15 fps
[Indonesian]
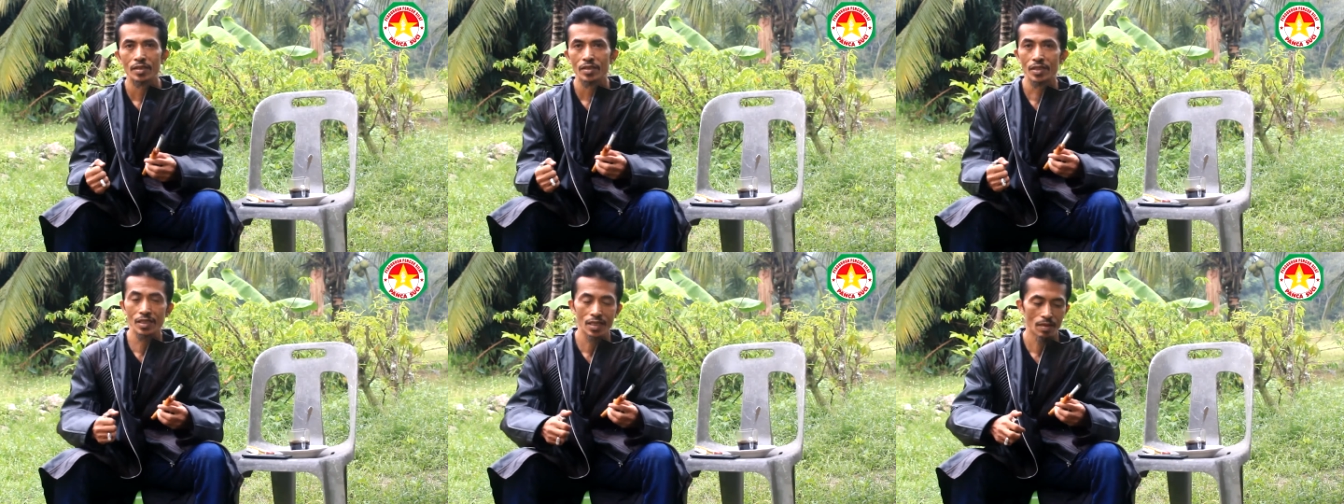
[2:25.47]

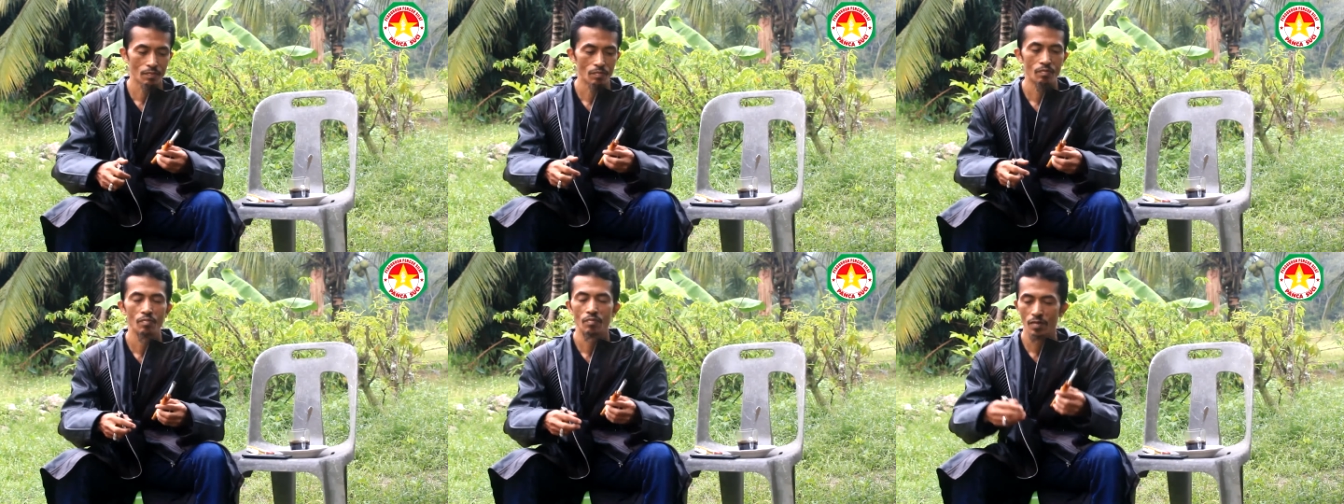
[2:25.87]
Sikap
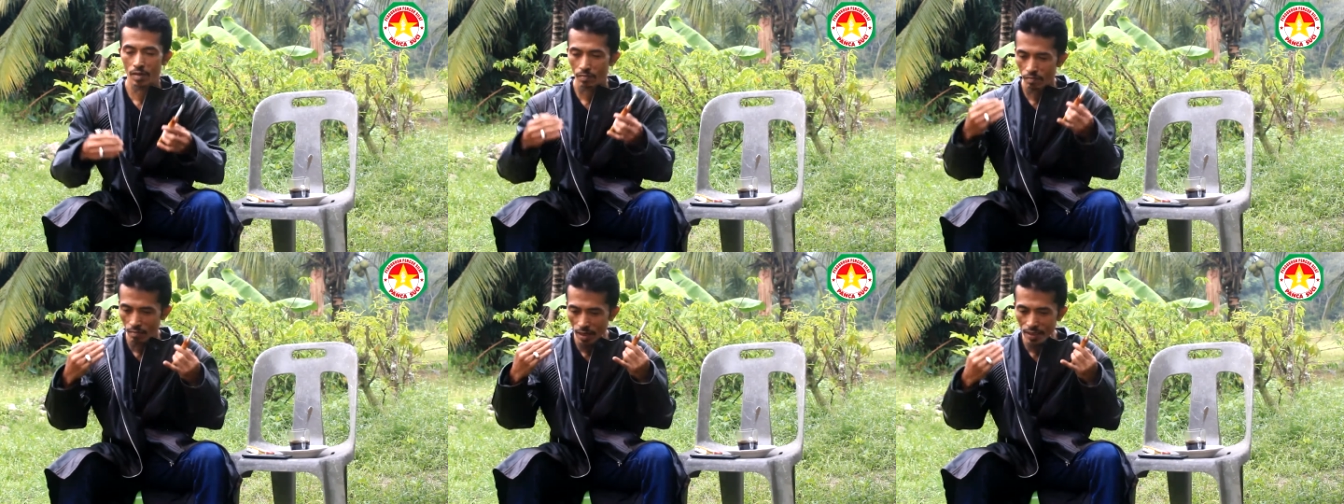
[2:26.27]

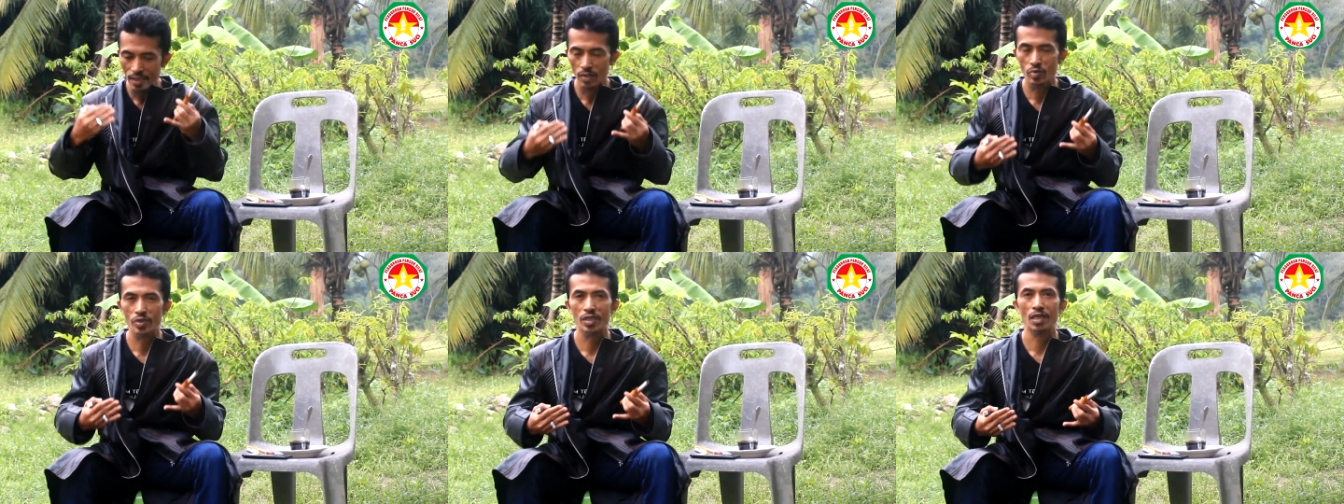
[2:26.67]
baik
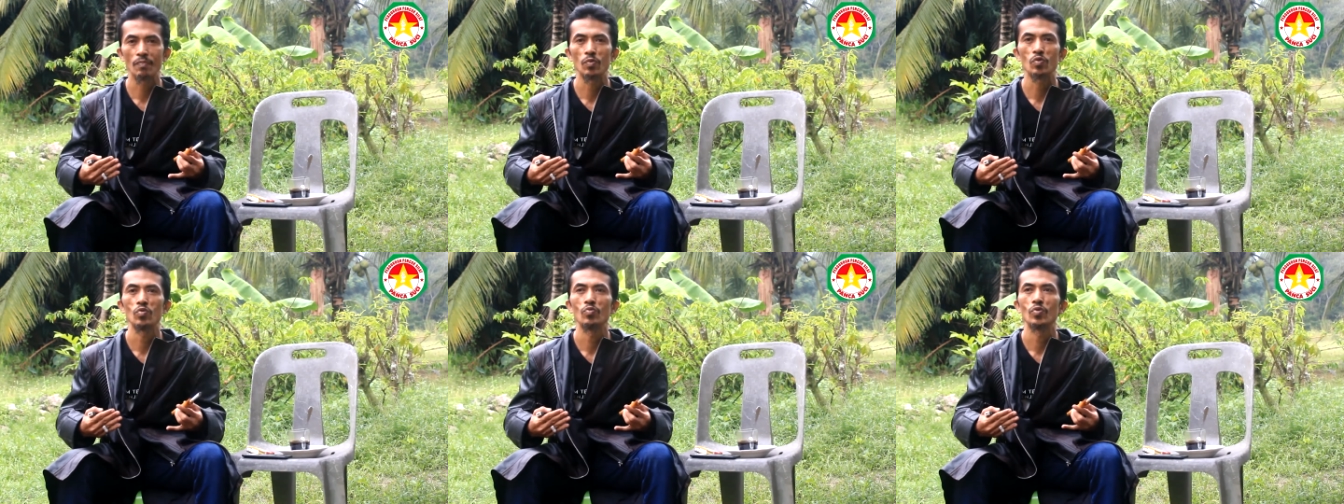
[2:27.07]
itu sikap
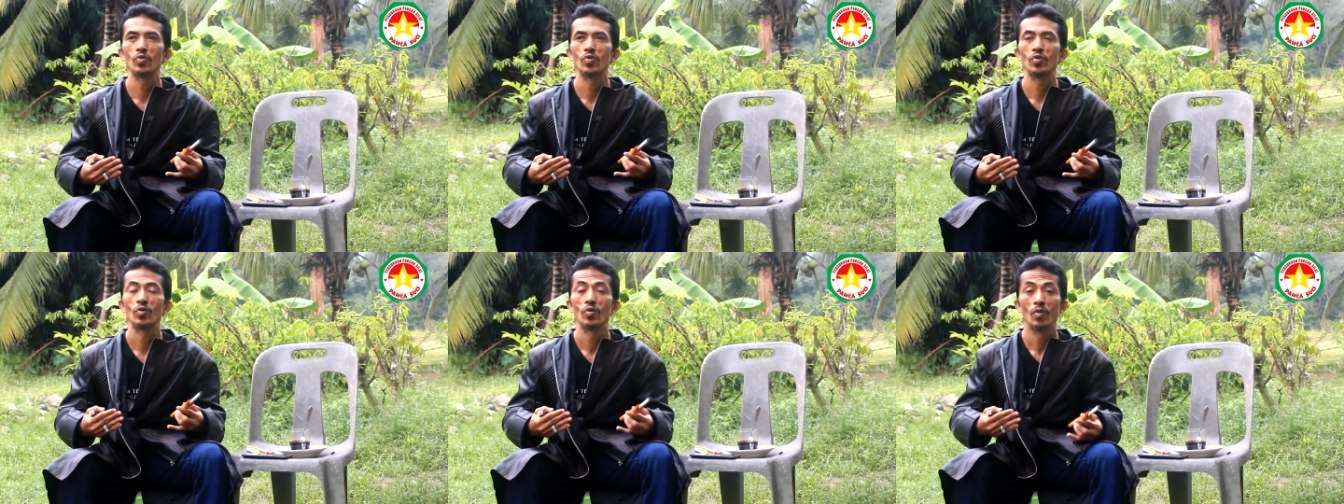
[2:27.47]

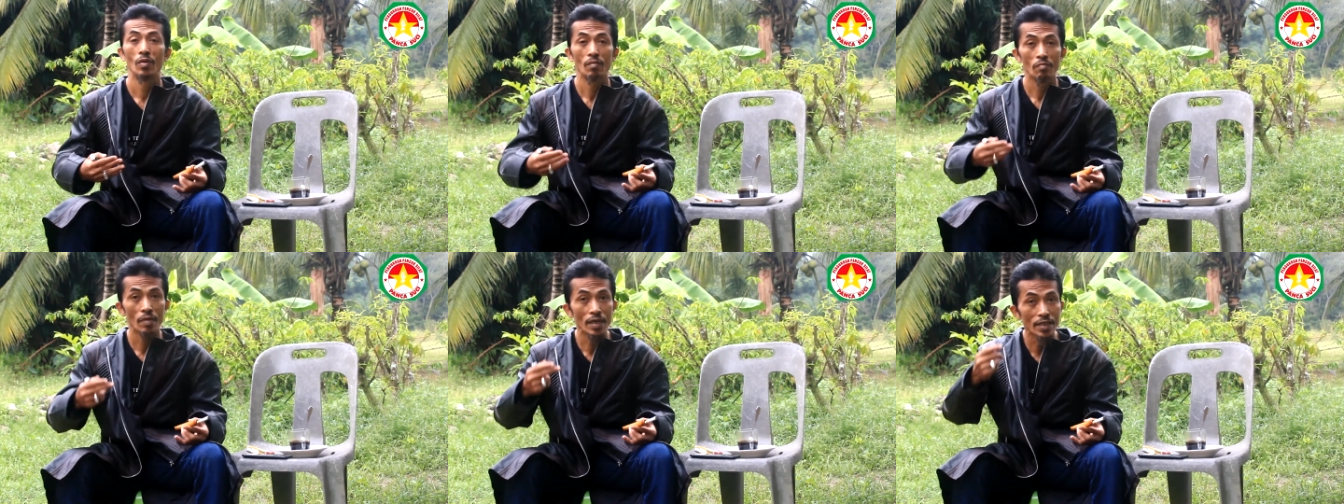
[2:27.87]
tubuh,
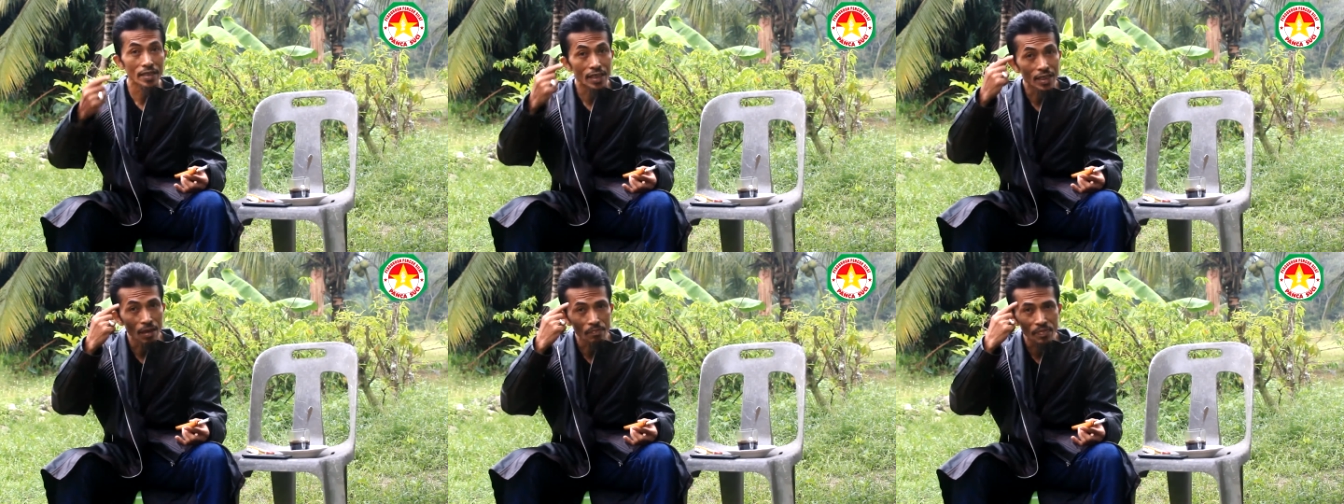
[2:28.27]
baik
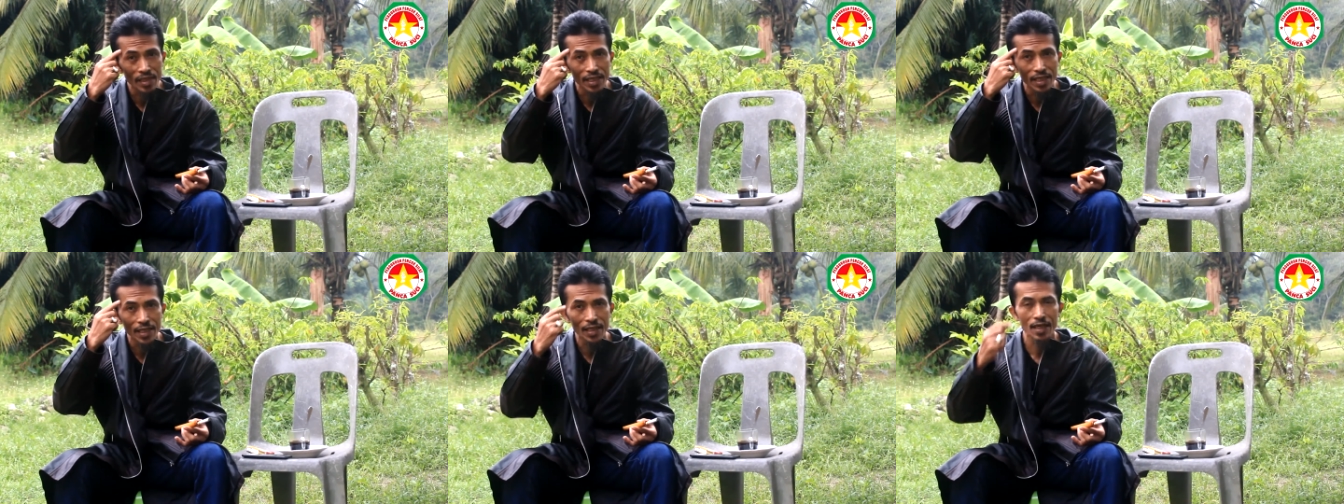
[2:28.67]
sikap
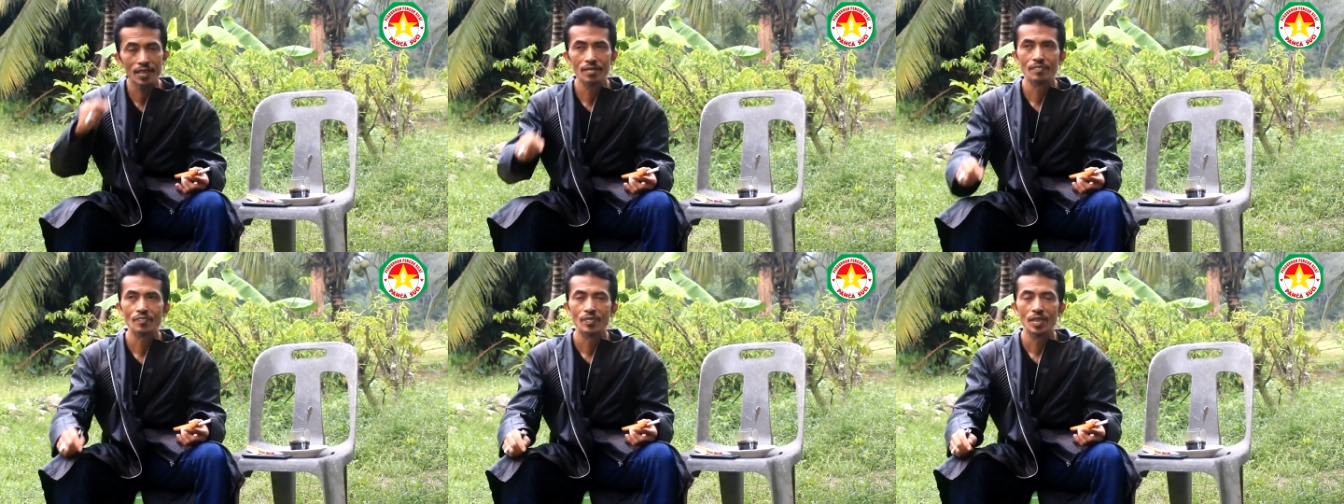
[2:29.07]
pikiran
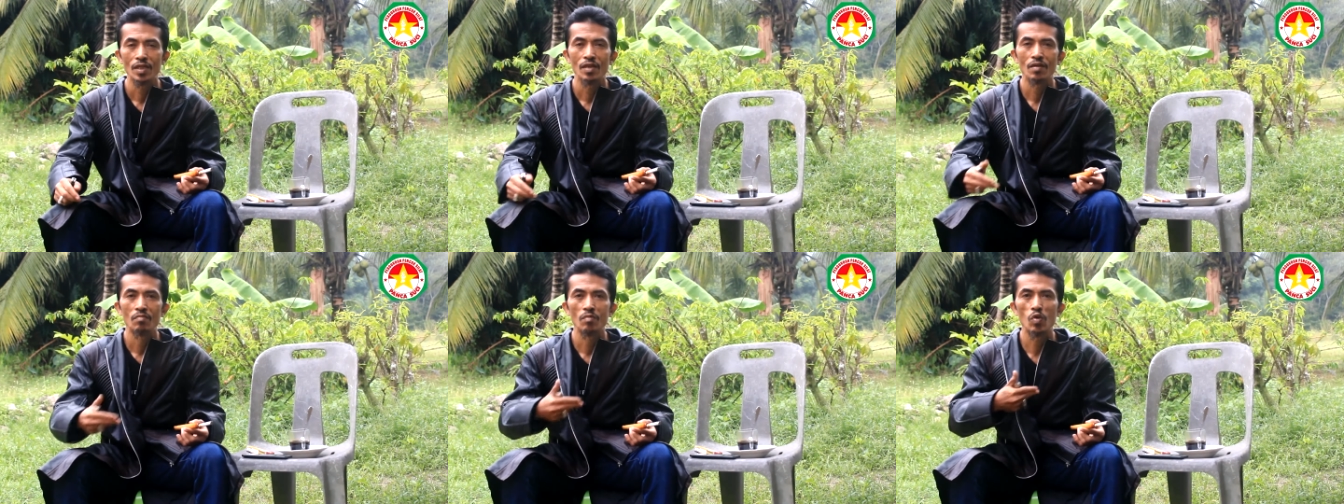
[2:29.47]

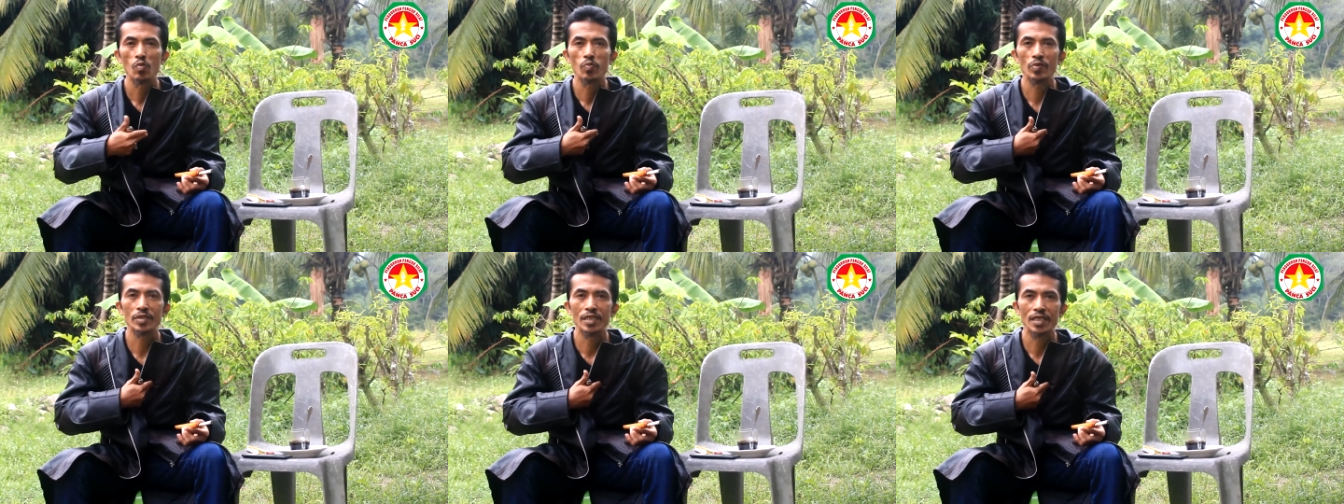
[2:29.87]

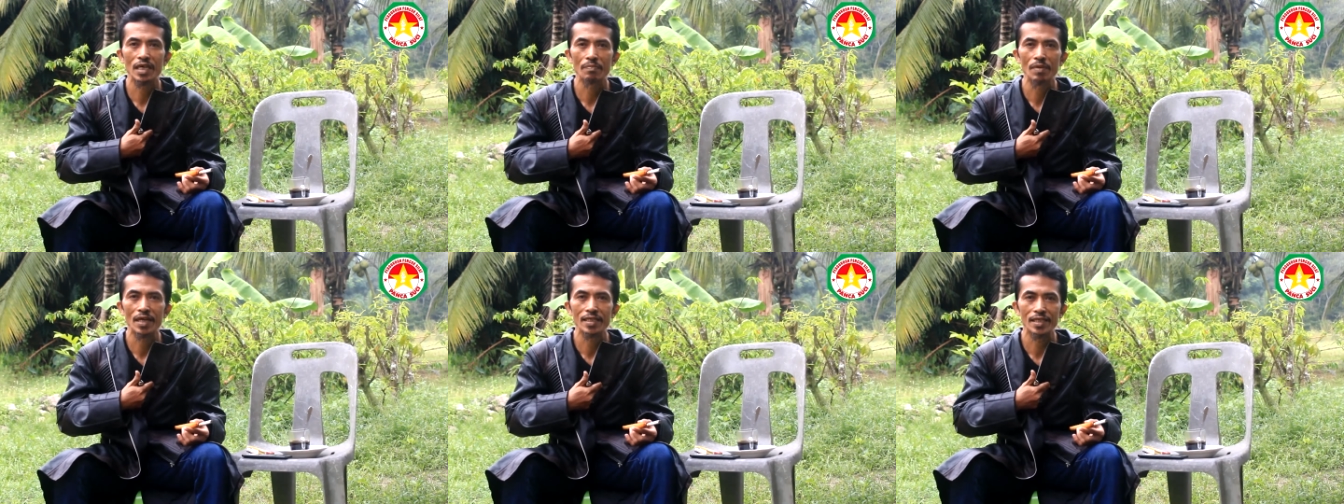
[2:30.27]
maupun
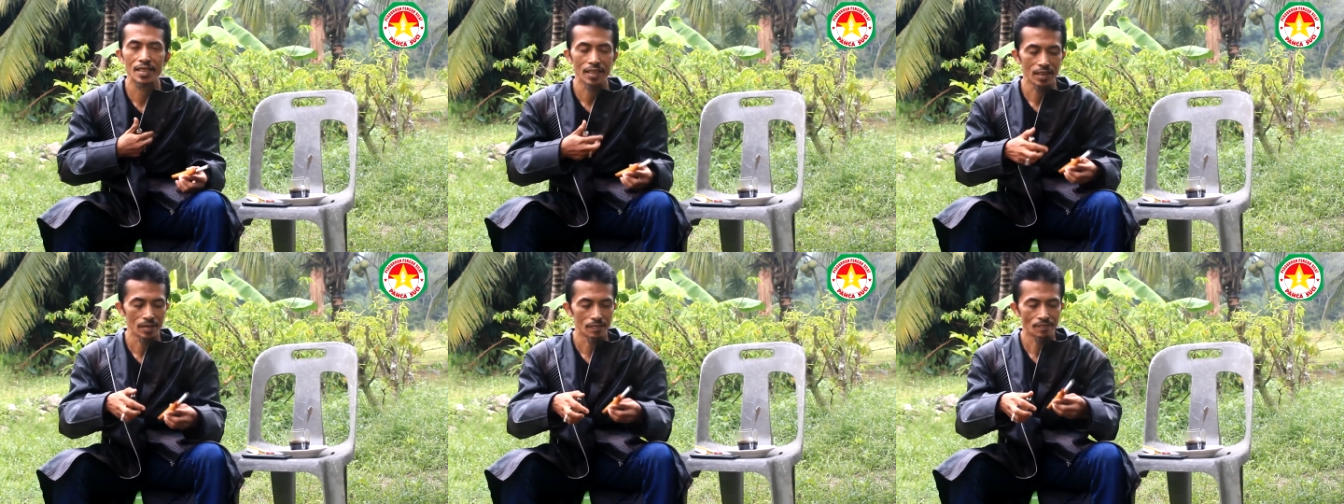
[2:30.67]
sikap
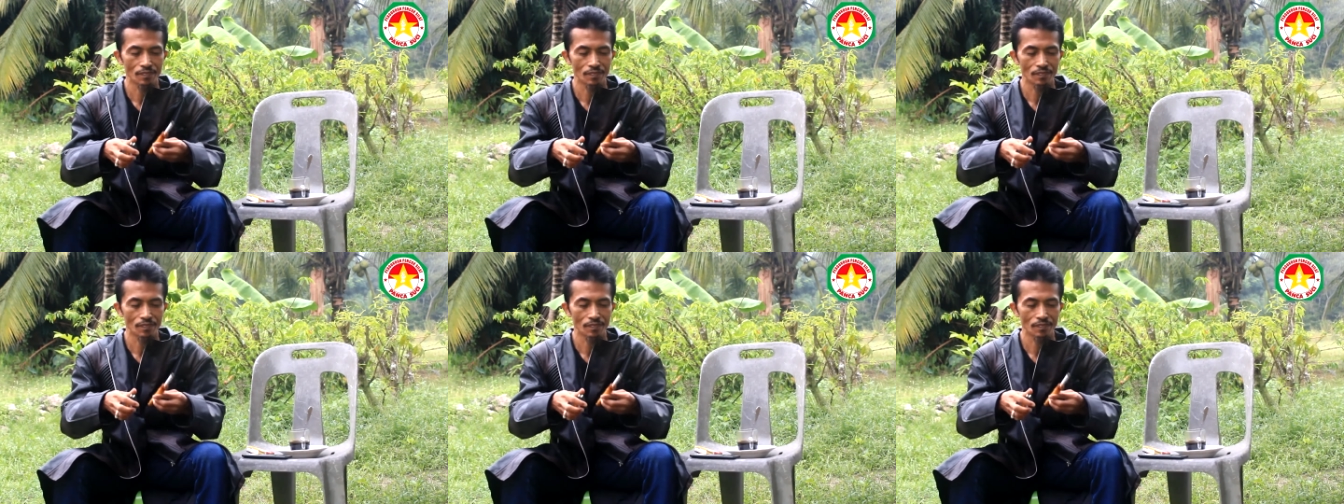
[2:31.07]
hati.